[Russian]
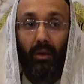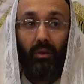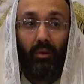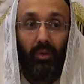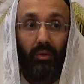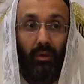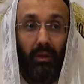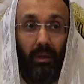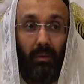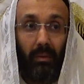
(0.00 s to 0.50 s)

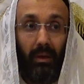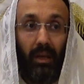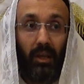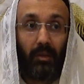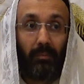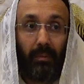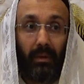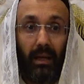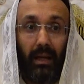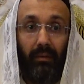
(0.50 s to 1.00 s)
то не
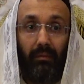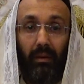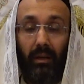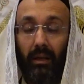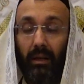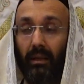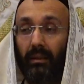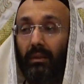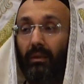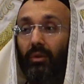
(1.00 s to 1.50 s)
имеешь права
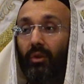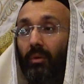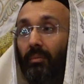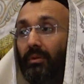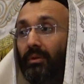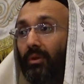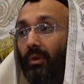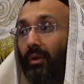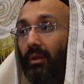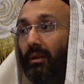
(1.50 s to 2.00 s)
этот дом
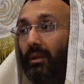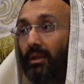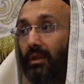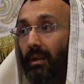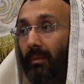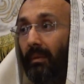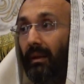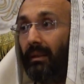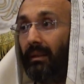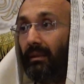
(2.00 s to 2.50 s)
строить на
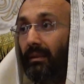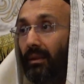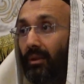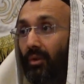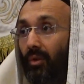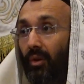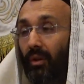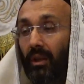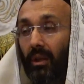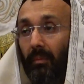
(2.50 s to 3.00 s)
шаббат. Этот
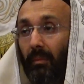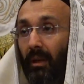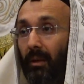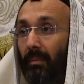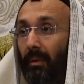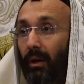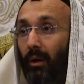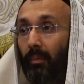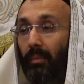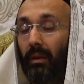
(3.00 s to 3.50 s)
гой не имеет
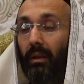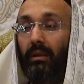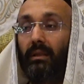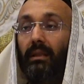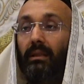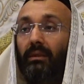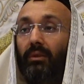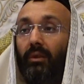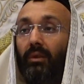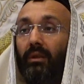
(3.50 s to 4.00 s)
права
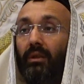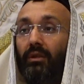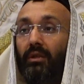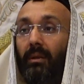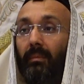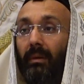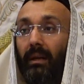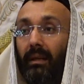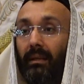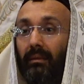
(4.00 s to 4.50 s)
положить строить на
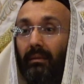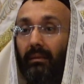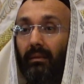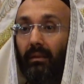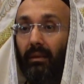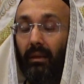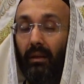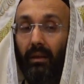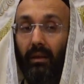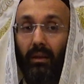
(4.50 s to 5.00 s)
шаббат.
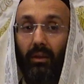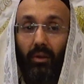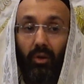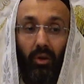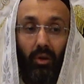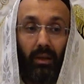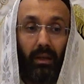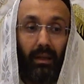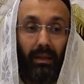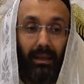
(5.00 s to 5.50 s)

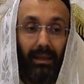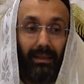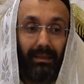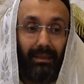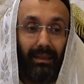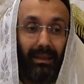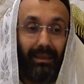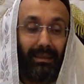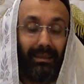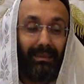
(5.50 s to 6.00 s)
Только
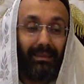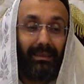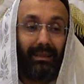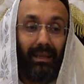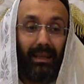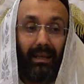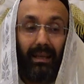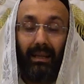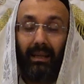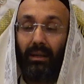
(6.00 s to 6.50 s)
если это
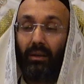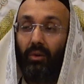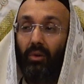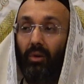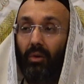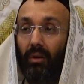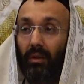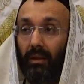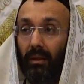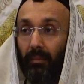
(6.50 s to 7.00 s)
за
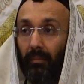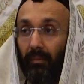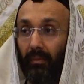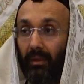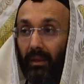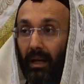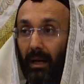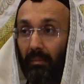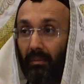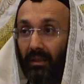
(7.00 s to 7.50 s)
городом,
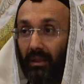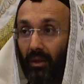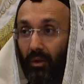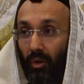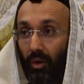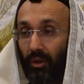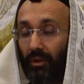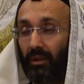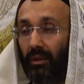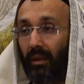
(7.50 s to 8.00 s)
там, где
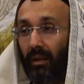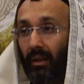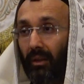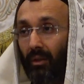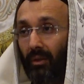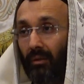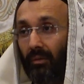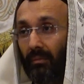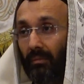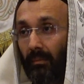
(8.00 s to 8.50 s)
гойский
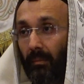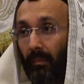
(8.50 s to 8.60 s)
район,